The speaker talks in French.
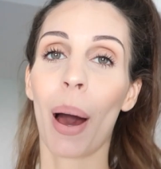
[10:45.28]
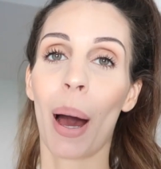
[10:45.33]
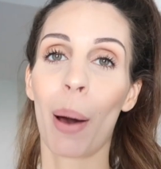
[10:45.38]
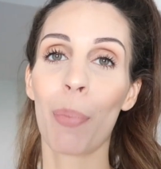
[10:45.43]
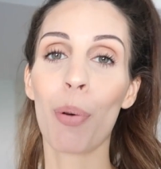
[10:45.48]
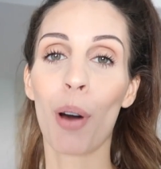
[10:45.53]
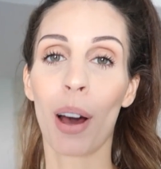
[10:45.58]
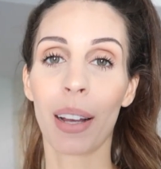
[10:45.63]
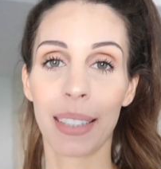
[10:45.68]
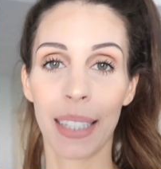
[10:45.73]
Par
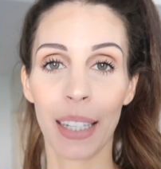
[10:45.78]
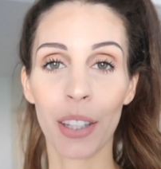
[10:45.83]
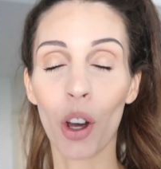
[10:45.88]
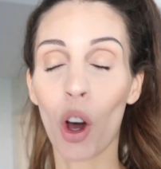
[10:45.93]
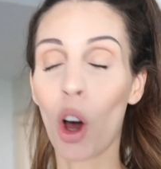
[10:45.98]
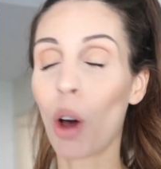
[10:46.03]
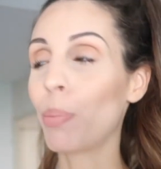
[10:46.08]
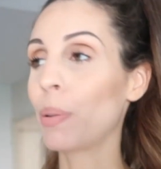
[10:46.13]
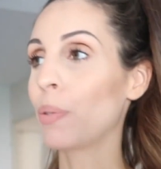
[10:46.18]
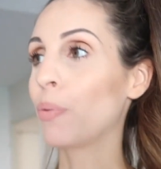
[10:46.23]
rapport à cette
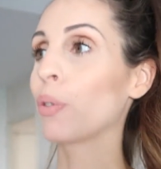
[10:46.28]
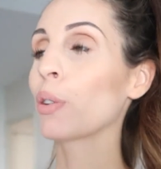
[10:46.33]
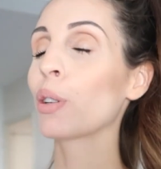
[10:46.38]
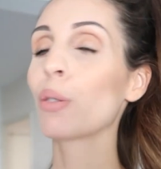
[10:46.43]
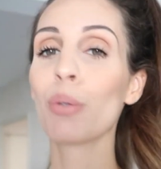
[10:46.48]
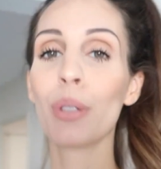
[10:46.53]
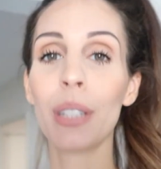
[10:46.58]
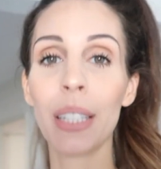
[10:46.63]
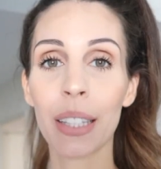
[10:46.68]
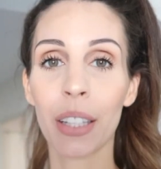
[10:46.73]
robe, il faut que
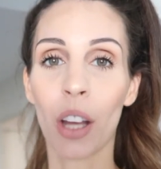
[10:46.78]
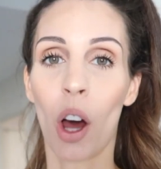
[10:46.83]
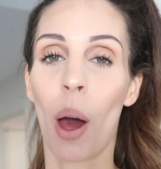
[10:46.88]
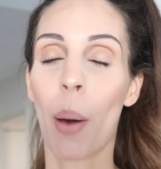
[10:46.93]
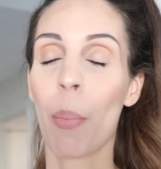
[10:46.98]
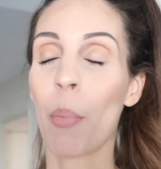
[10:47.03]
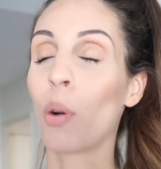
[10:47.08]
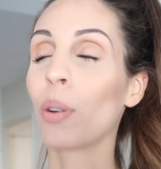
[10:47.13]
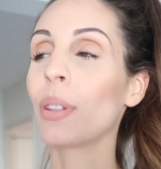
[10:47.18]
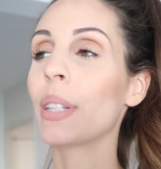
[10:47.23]
je vous dise quand
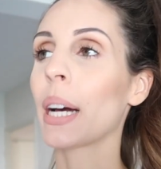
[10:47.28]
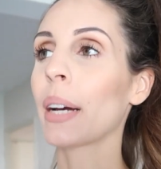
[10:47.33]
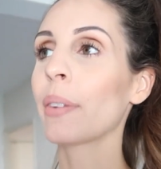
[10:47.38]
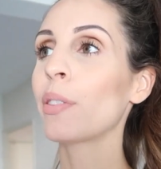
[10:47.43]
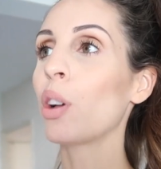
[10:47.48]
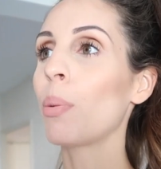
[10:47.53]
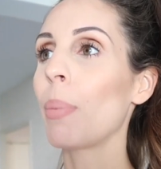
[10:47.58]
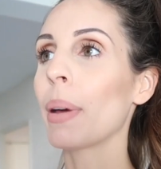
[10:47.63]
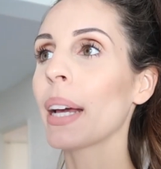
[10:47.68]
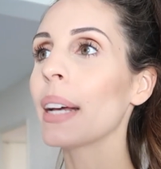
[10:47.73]
même. On
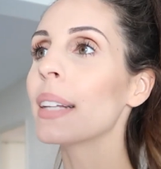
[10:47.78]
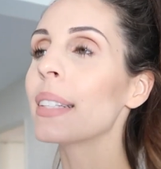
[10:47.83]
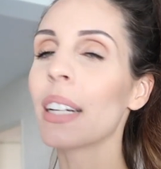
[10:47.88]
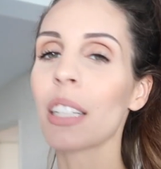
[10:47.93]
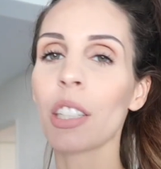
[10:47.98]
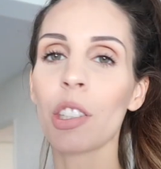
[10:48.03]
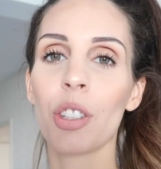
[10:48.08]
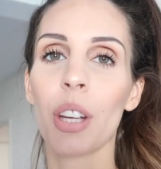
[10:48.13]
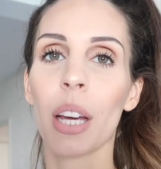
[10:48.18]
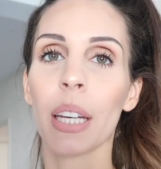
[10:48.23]
arrive dans le
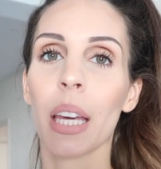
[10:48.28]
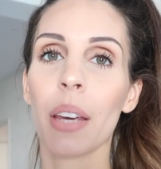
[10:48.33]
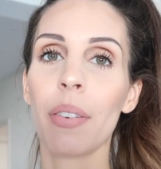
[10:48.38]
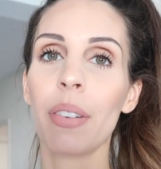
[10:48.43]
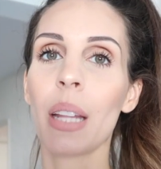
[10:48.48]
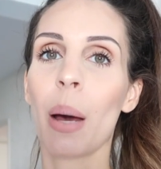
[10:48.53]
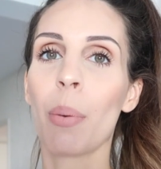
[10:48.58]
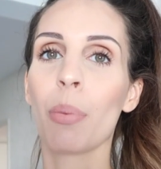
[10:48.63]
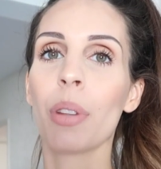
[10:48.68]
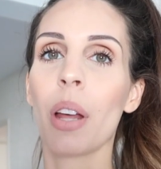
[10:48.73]
magasin, je dis à
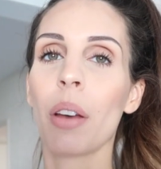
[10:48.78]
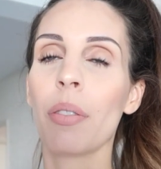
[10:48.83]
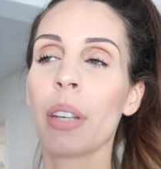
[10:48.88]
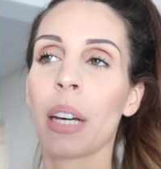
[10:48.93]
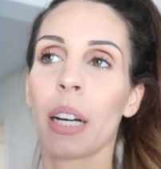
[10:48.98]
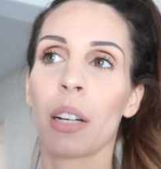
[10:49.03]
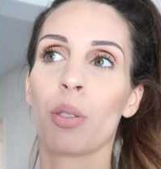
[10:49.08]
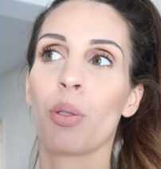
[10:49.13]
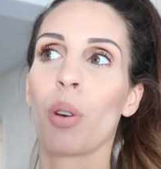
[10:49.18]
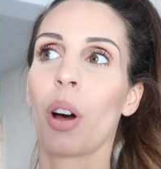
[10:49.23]
Kevin, à mon avis,
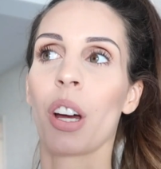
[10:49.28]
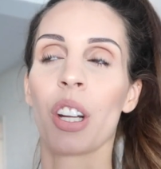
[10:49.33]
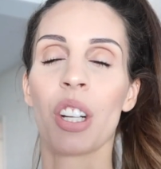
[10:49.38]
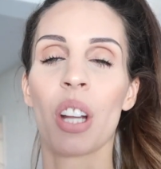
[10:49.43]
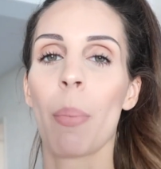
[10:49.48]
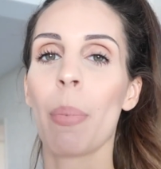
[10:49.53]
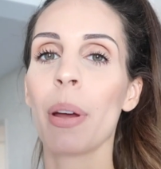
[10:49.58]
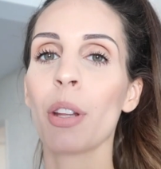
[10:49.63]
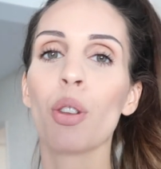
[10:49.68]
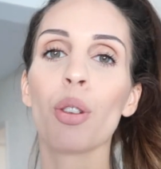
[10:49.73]
elle sera
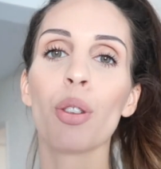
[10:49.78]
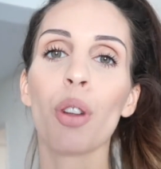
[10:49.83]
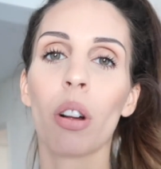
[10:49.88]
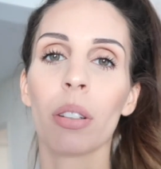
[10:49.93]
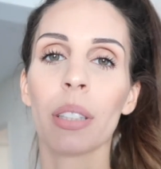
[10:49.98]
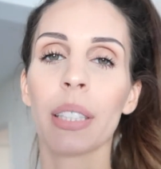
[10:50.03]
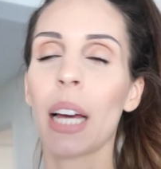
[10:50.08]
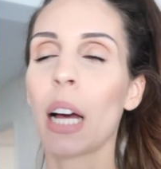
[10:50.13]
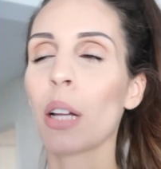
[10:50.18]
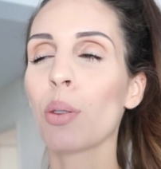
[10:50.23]
jamais de
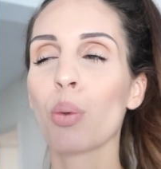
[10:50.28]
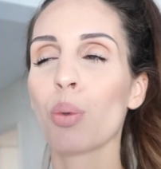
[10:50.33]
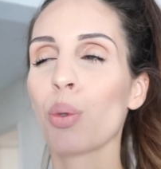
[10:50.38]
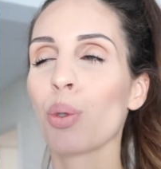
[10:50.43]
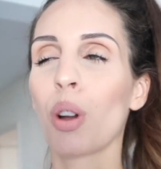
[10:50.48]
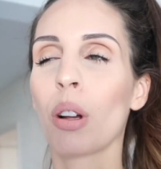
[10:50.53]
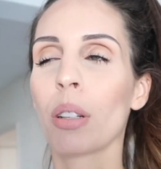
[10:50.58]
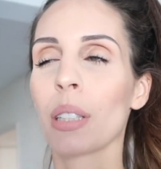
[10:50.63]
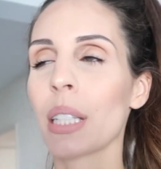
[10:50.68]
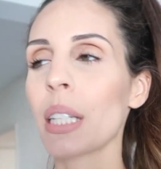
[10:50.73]
34 ou de
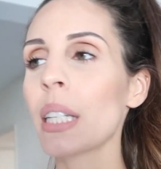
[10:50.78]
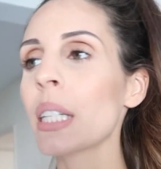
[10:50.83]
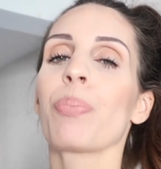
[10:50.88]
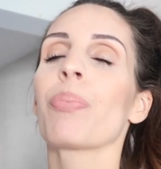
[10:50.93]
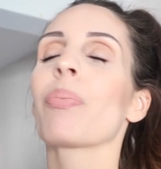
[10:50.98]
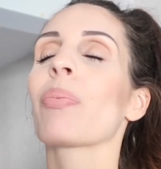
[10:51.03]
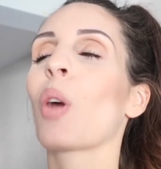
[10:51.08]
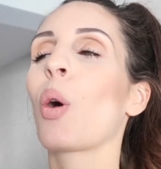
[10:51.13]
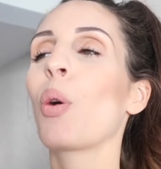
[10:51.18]
36.